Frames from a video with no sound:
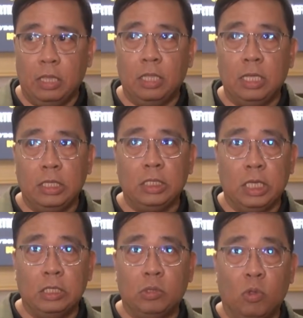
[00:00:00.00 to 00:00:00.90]
And this
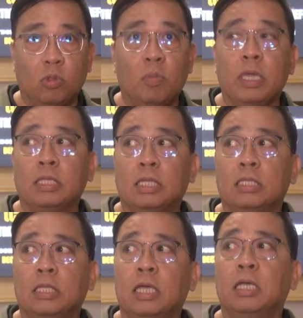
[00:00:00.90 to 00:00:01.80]
is
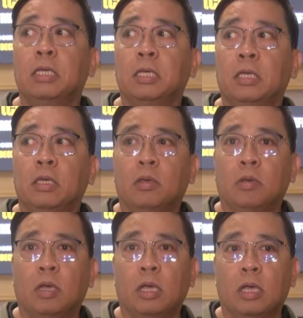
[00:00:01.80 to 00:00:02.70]
automated na
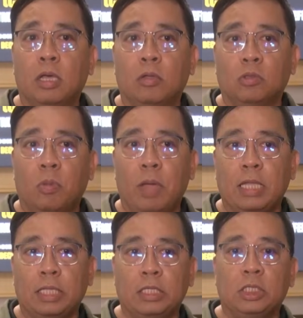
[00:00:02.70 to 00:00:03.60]
Uh,
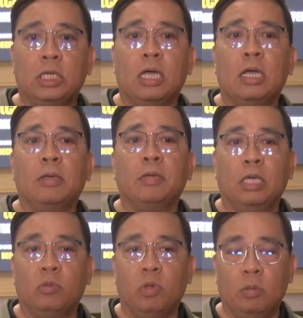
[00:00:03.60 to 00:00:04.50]
automatic siya.
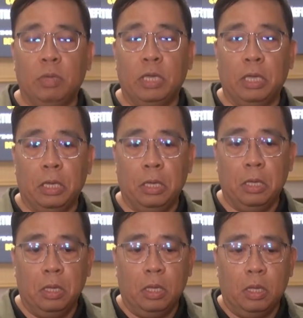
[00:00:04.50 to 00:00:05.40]
It will be,
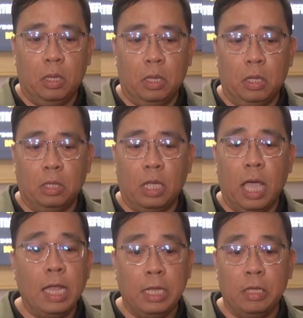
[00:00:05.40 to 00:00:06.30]
uh, the
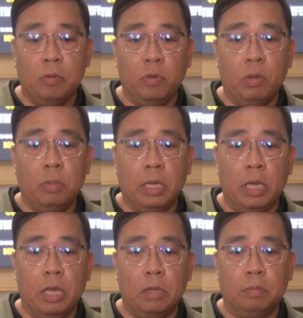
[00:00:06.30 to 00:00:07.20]
gunner will
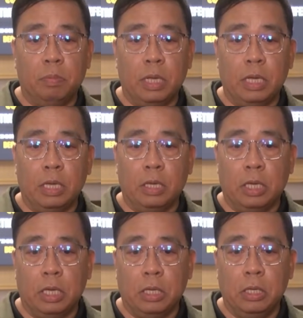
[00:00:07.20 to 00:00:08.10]
be helped by
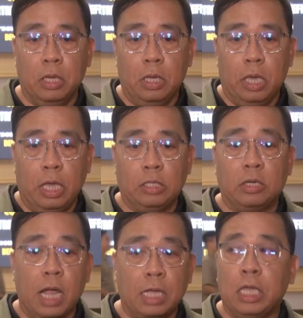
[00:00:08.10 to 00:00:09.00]
a, a
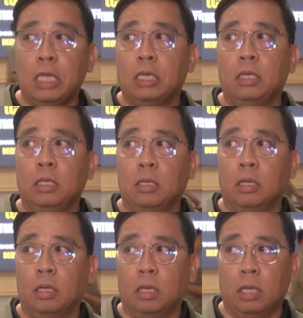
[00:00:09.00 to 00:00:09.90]
tracking
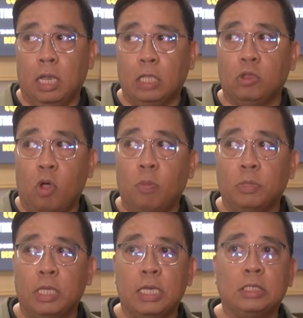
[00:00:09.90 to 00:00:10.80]
uh,
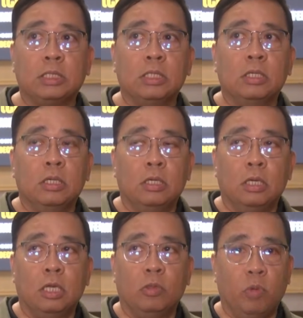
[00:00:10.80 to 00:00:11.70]
electro-optics.
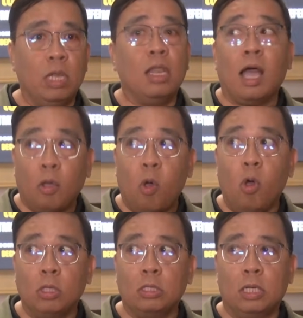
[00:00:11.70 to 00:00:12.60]
It will lock
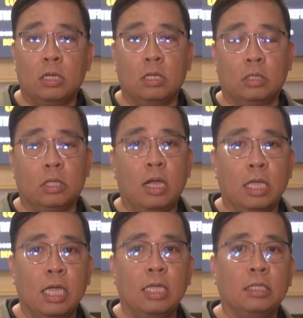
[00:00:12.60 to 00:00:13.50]
on the
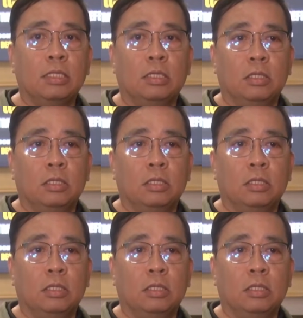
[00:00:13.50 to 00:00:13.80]
target